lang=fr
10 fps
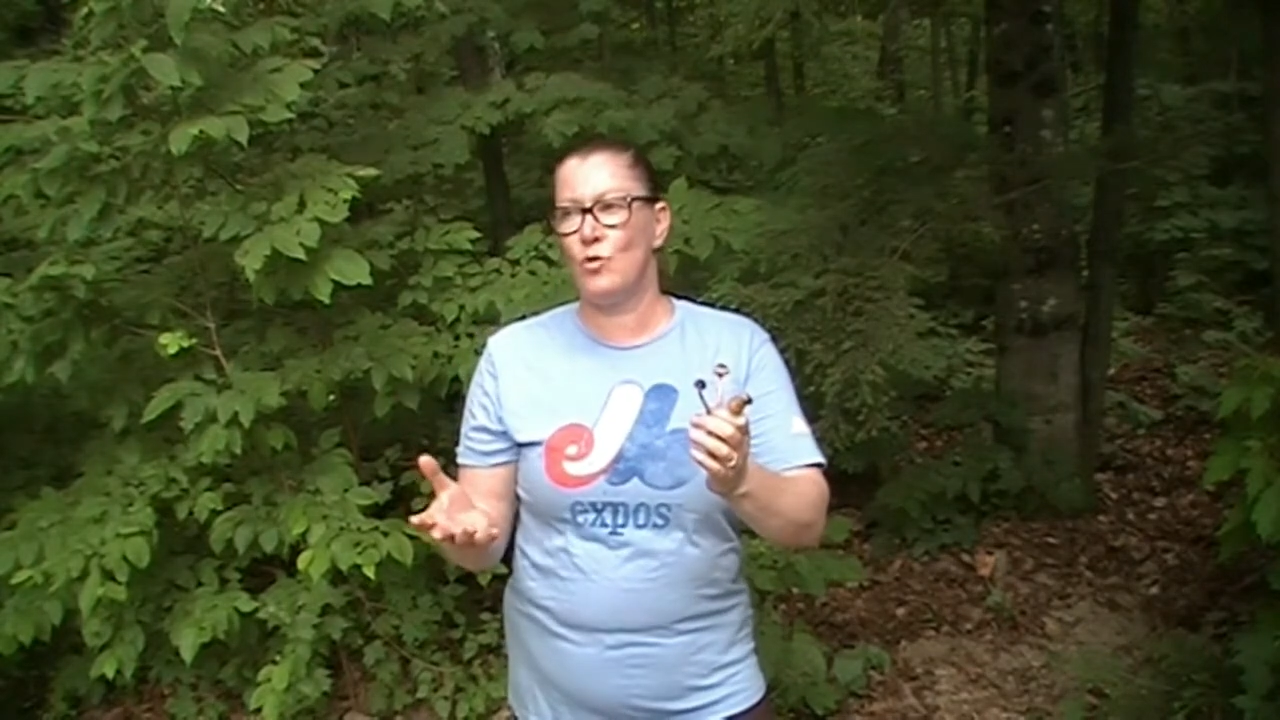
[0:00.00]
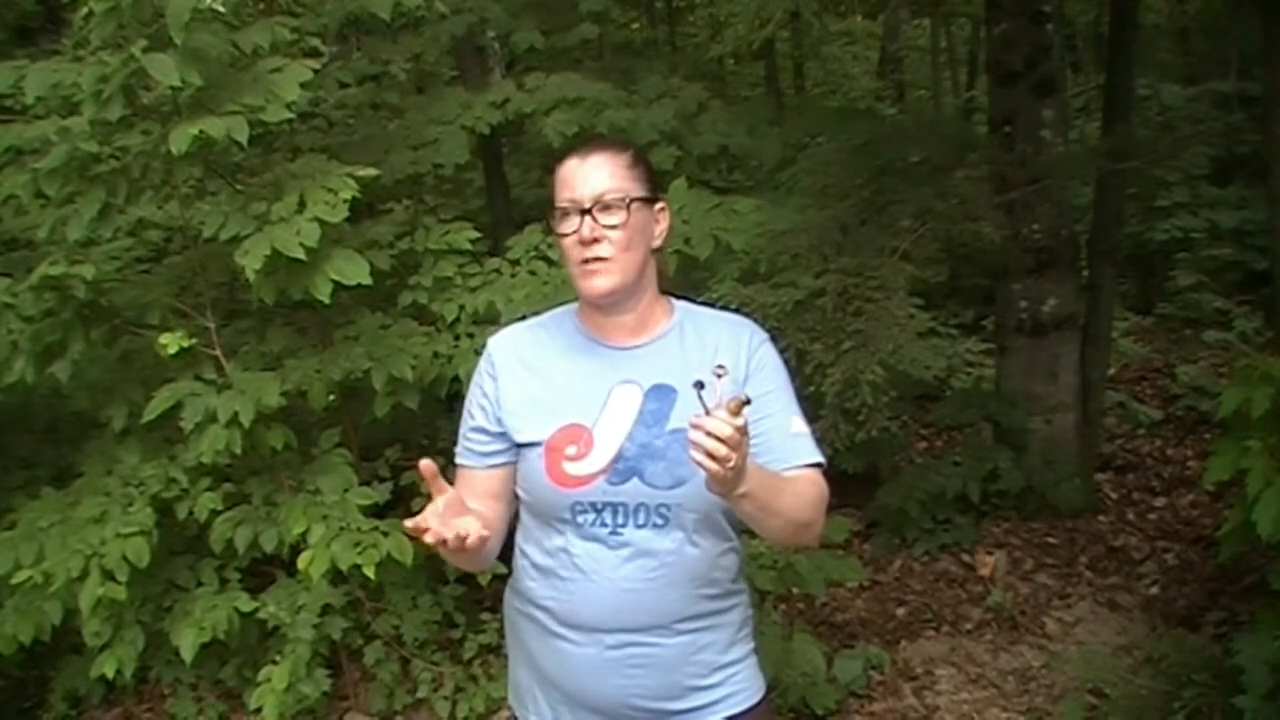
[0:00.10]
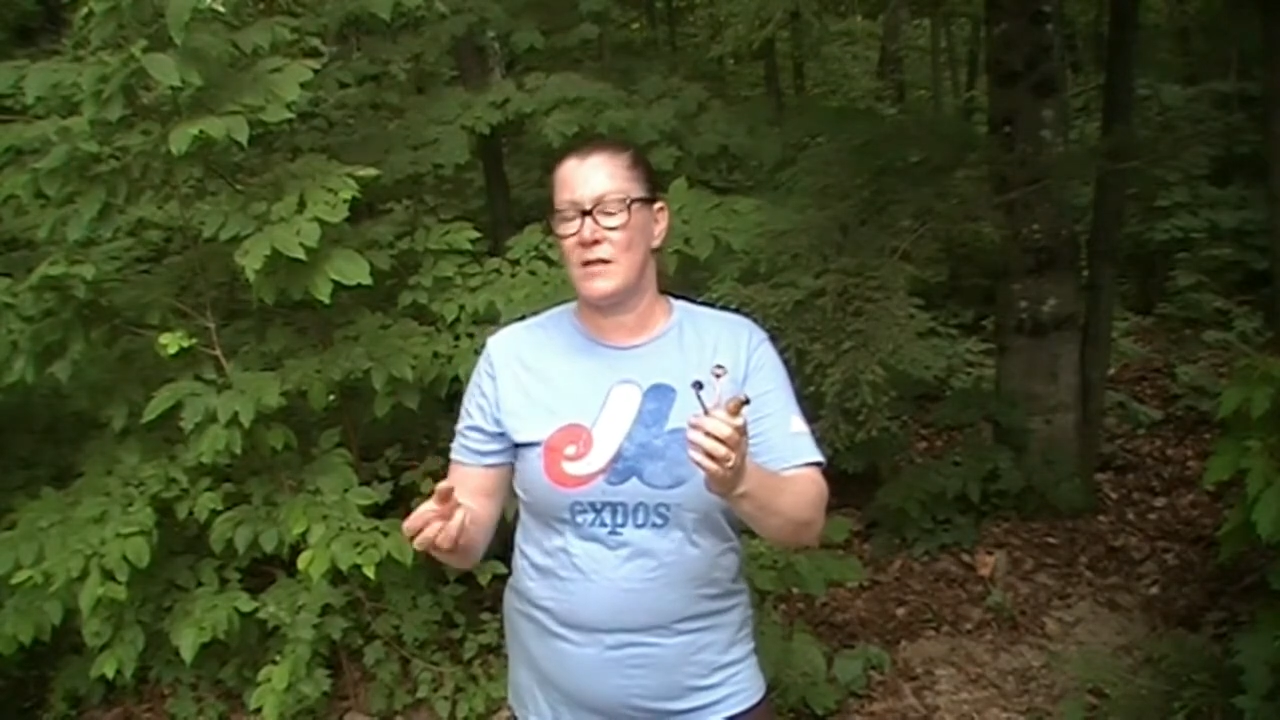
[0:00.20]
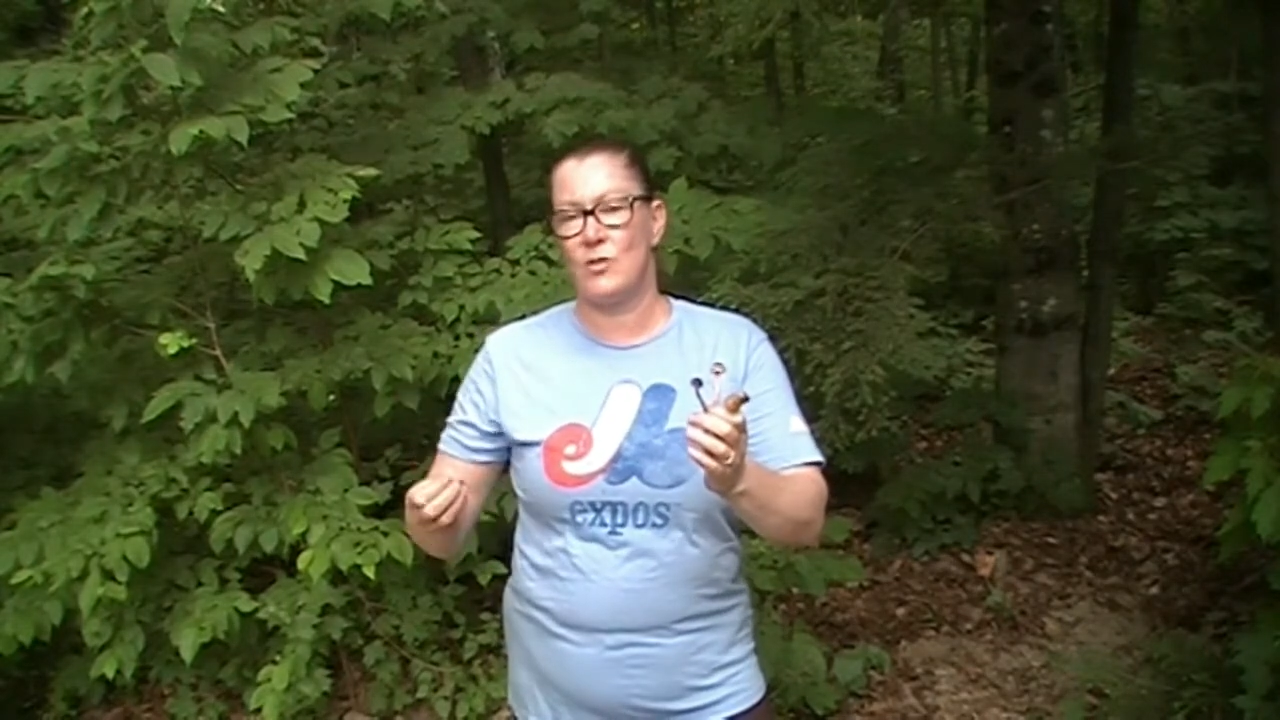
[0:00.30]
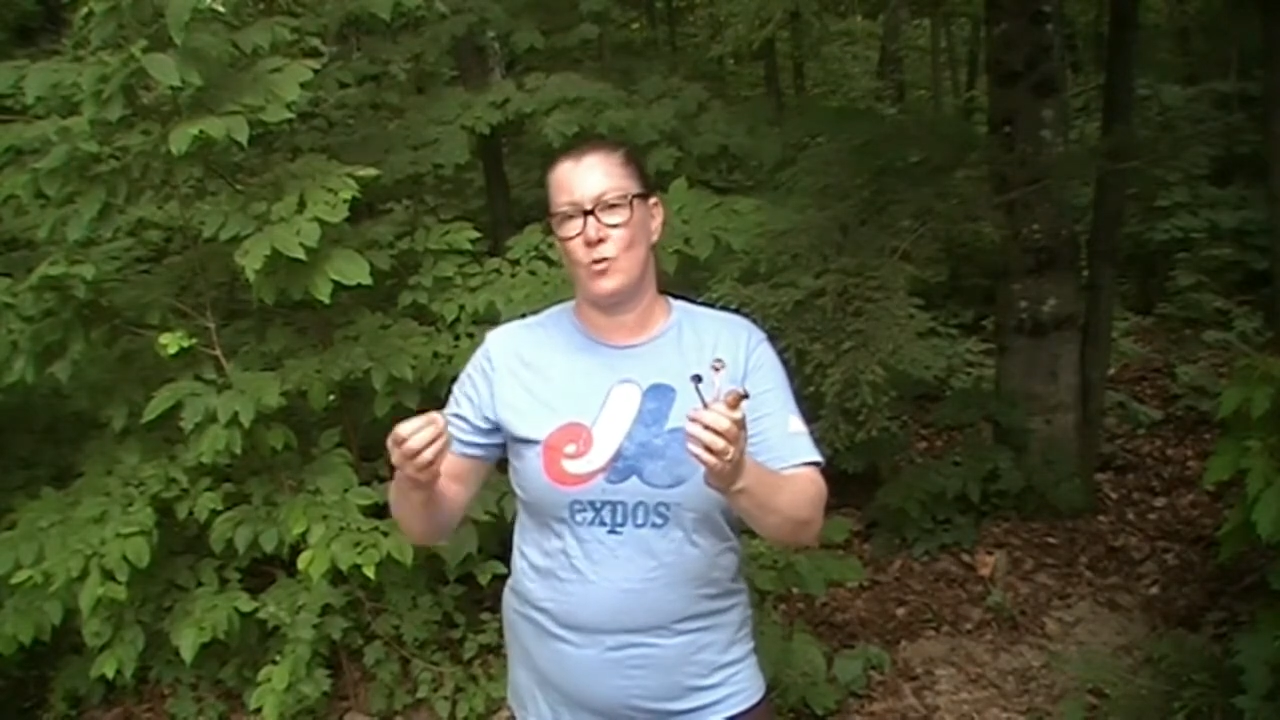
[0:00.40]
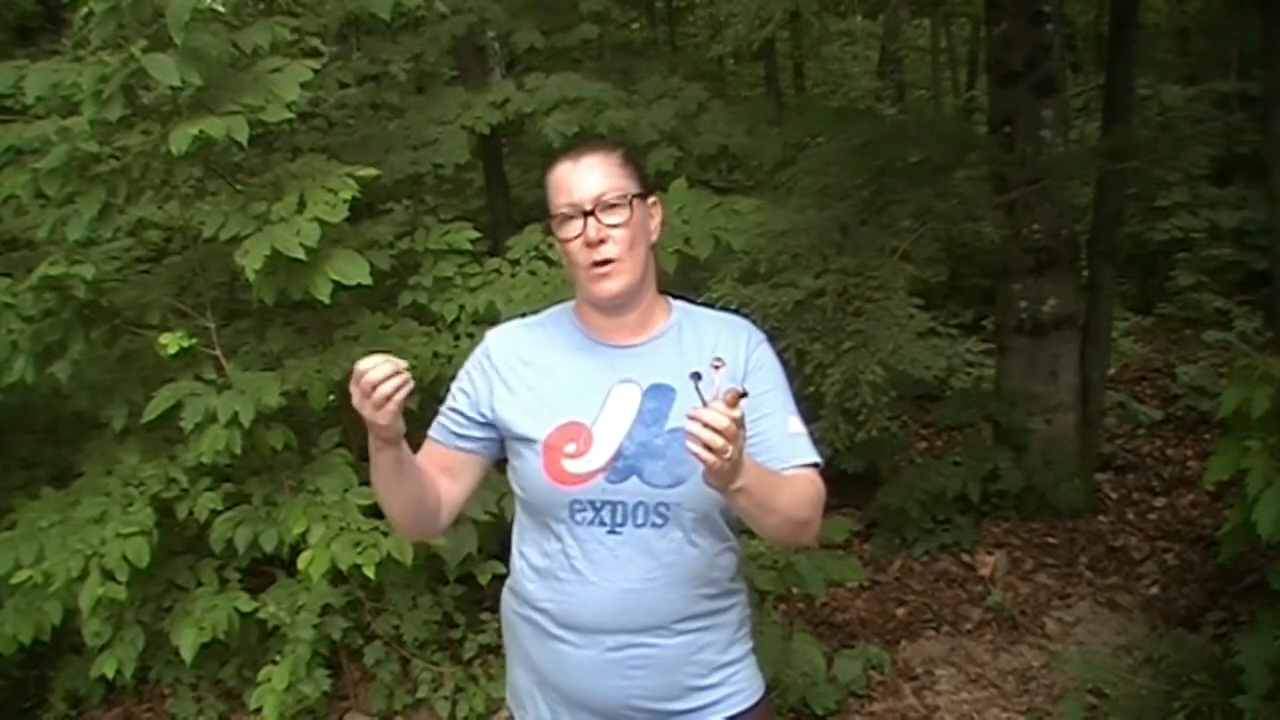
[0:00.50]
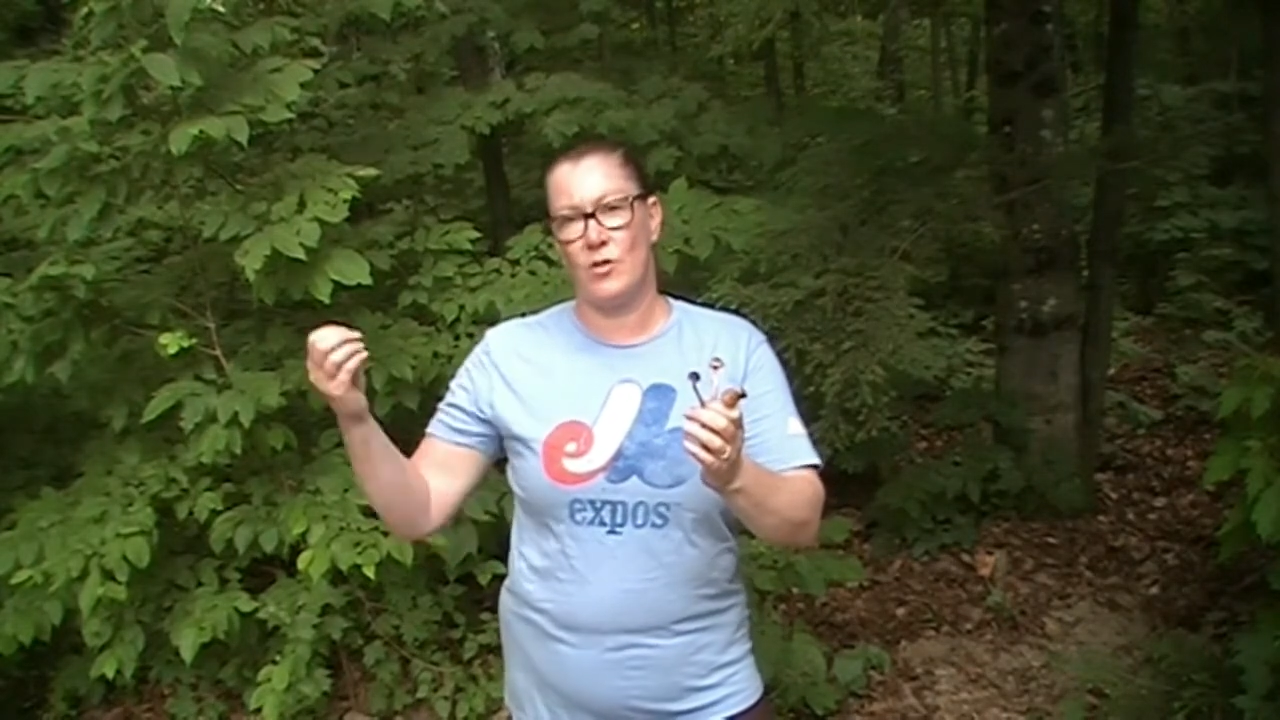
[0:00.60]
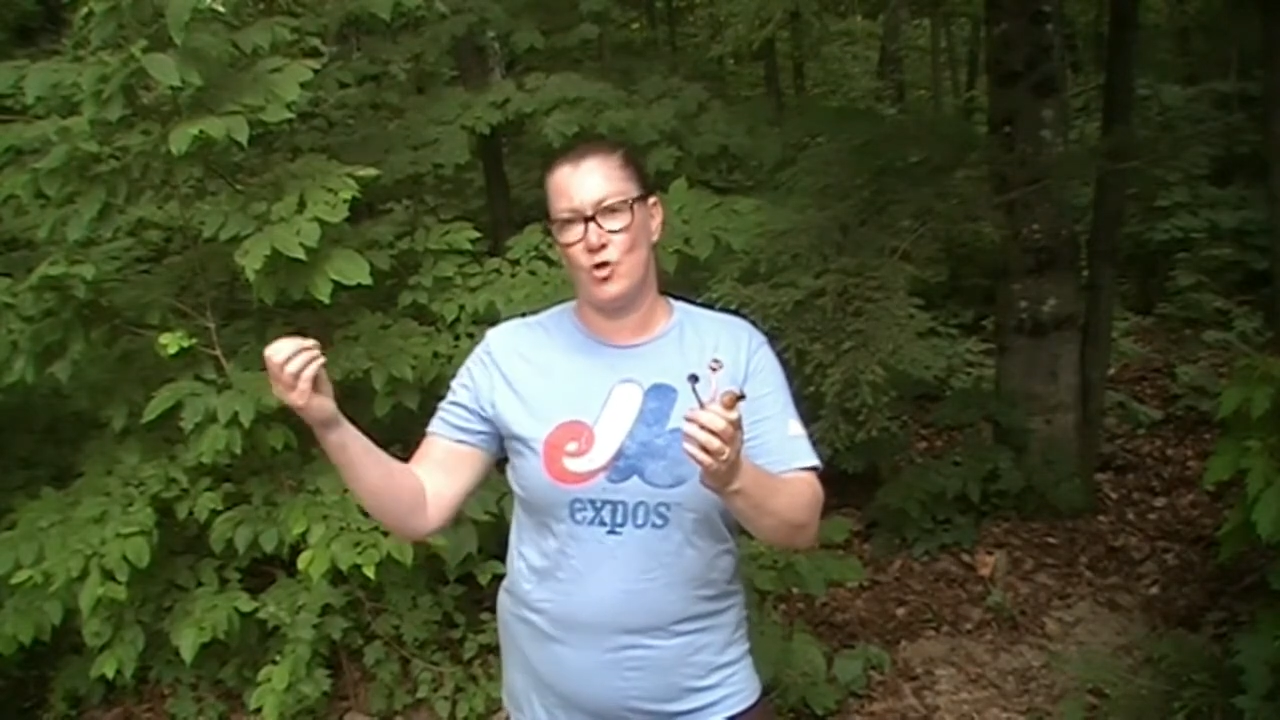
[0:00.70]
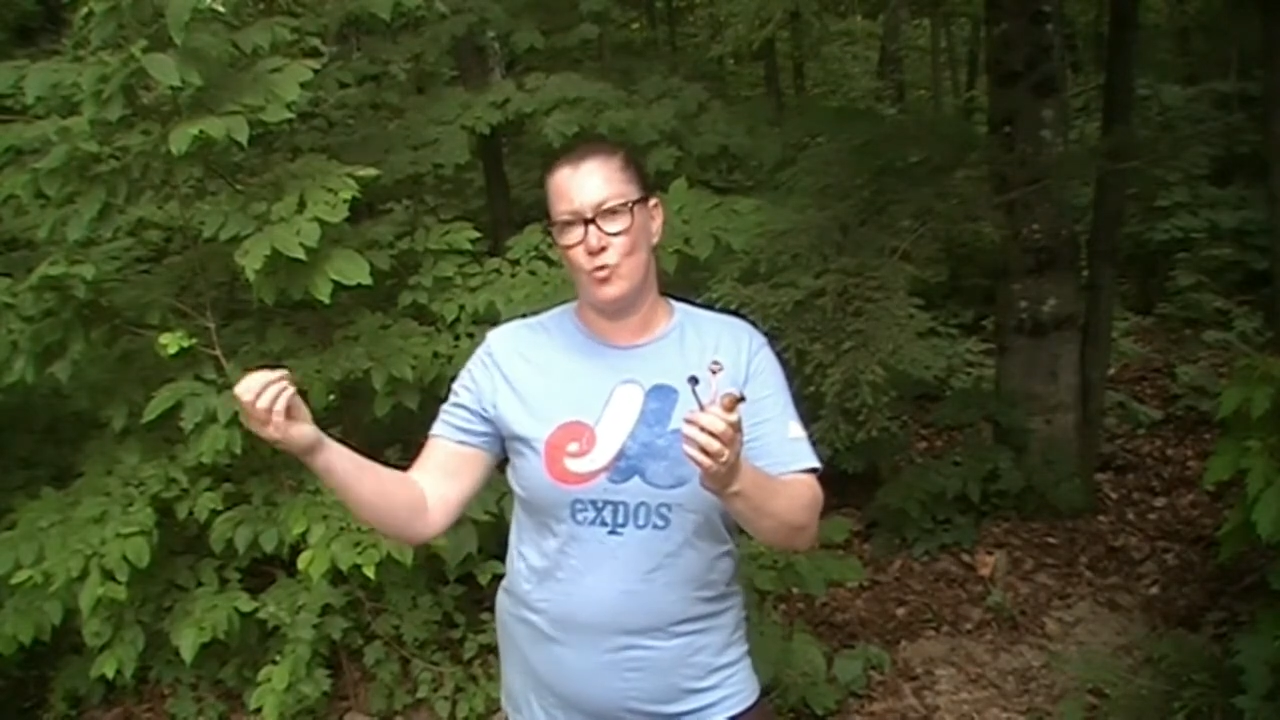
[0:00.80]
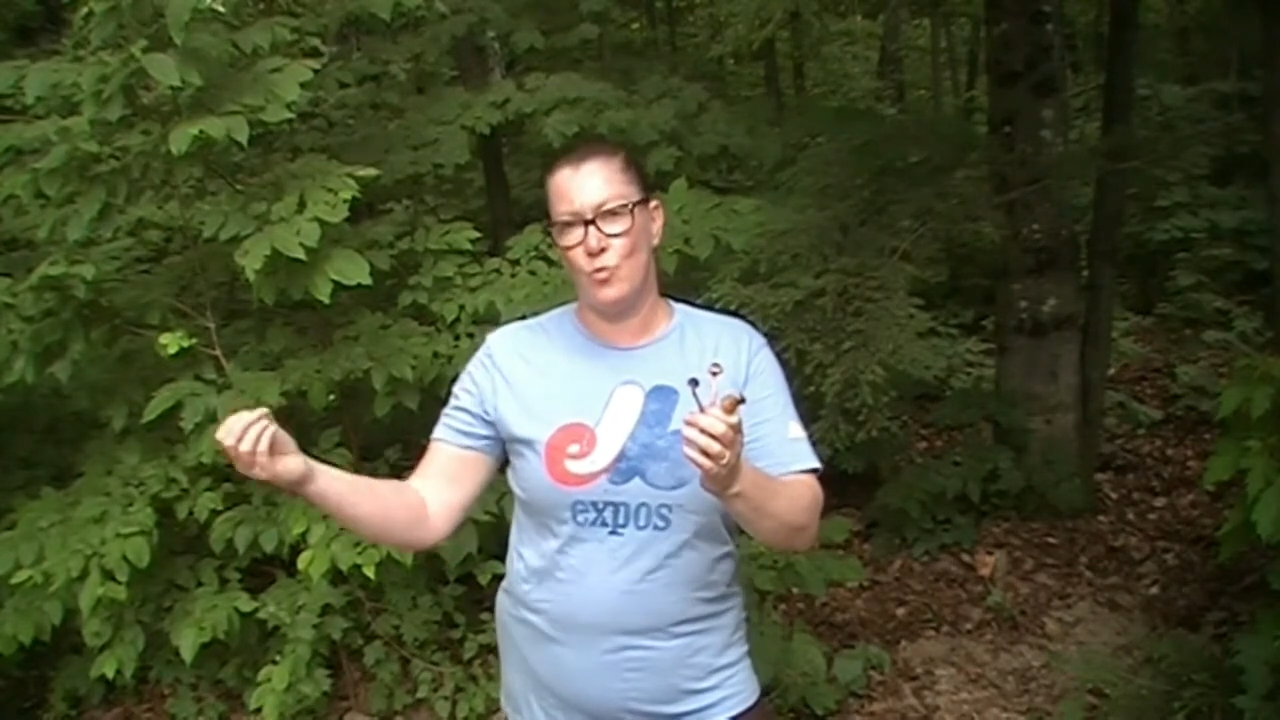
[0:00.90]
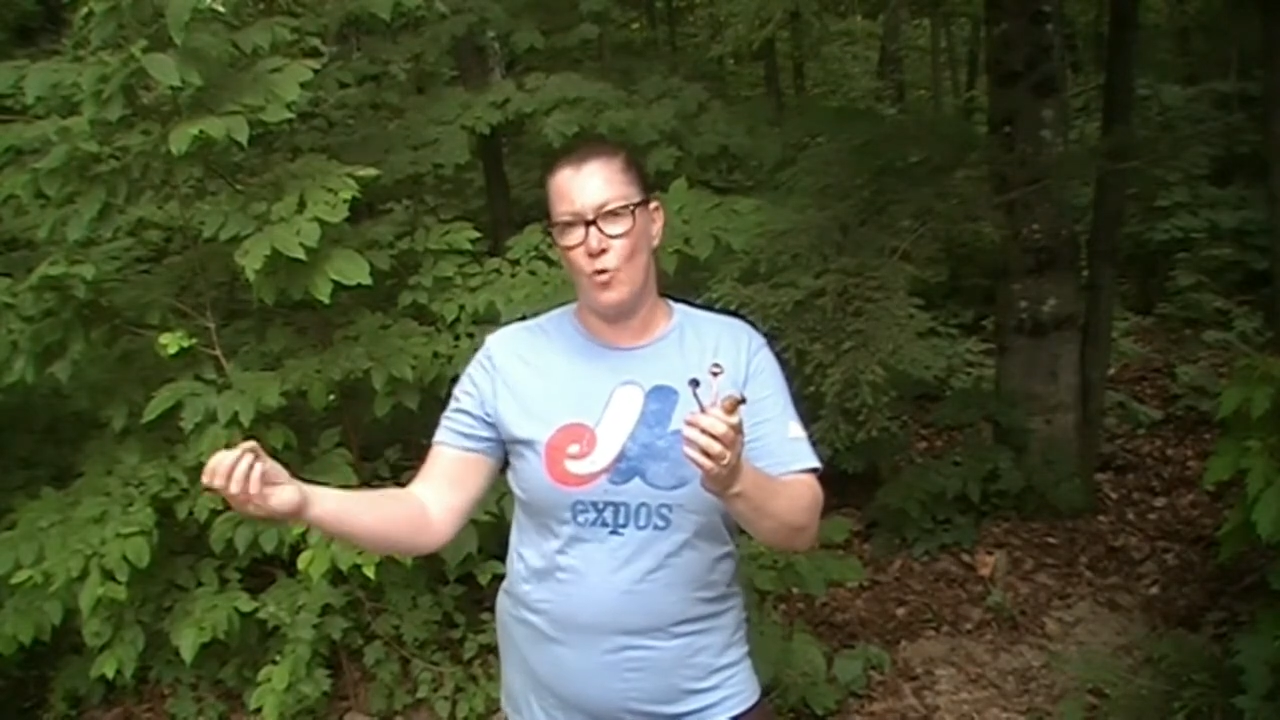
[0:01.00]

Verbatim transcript: que ça soit du